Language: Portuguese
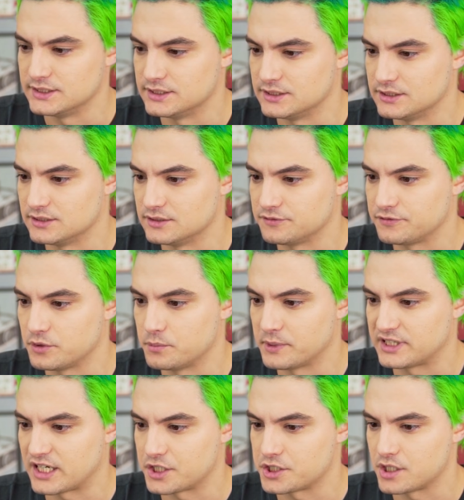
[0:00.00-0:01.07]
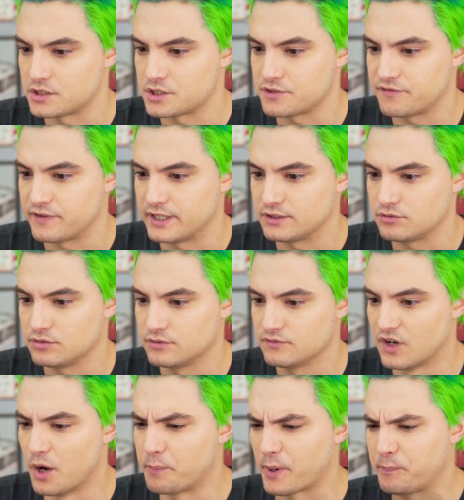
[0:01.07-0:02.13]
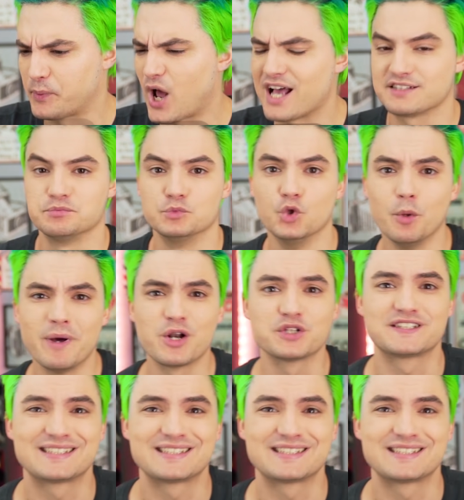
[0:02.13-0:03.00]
E foi uma tragédia de fato. Vamos pro próximo! Número